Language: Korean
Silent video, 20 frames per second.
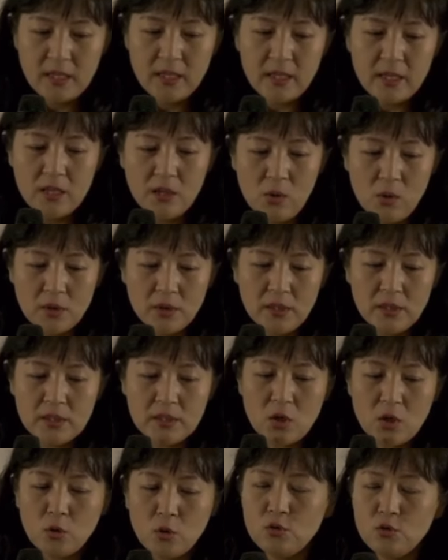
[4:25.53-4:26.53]
이거를
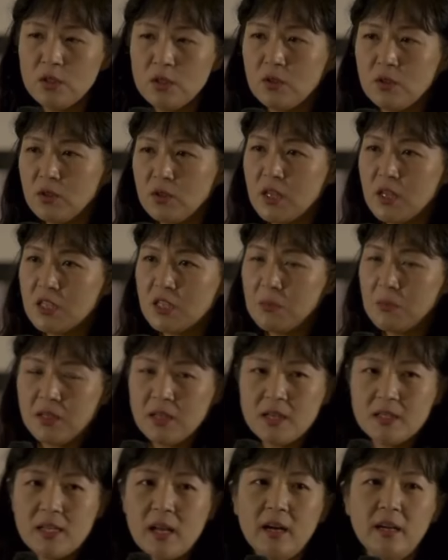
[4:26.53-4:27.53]
저도 정리했지만
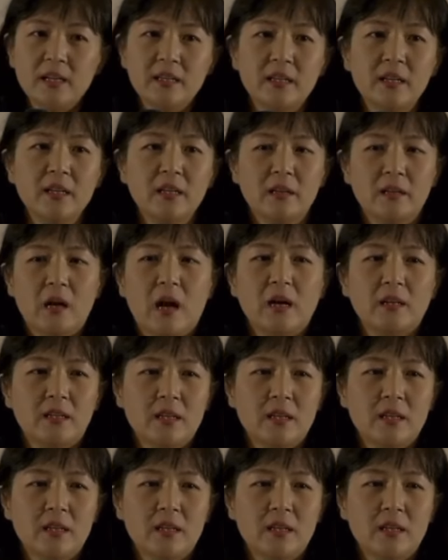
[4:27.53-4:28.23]
항상 할 땐 아,